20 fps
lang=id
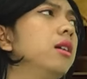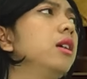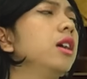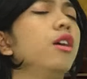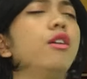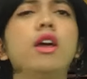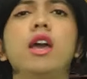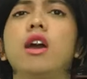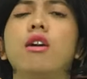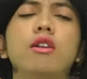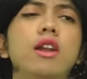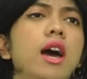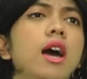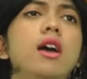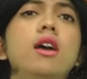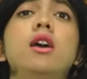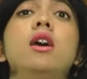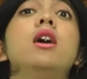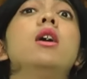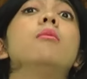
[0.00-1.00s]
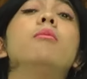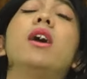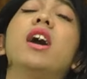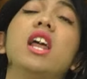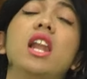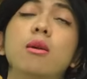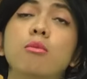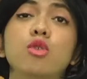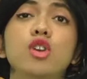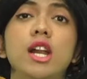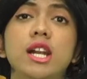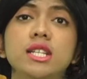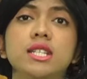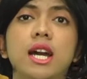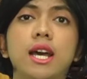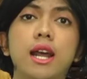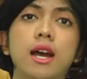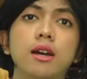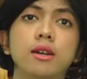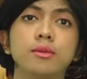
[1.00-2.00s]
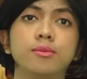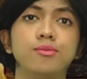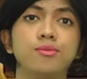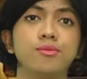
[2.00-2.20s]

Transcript: ya udah ya udah Panggil ambulan sekarang.